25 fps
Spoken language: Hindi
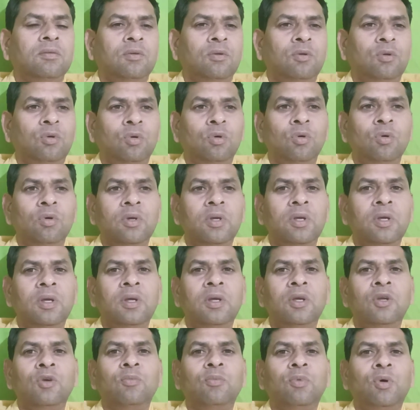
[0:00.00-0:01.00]
लोगों
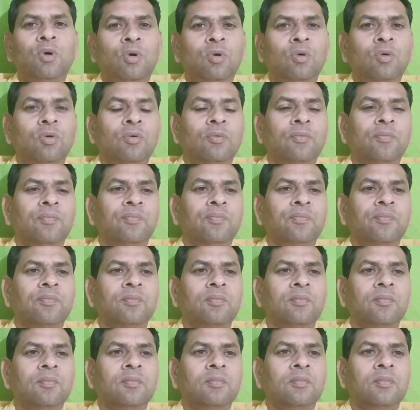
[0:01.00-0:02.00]
के अनुभव
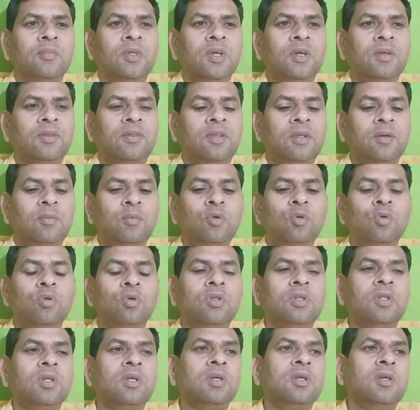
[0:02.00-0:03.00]
ऐसे भी
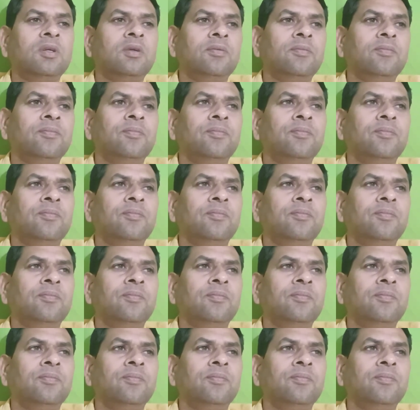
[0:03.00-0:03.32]
होते हैं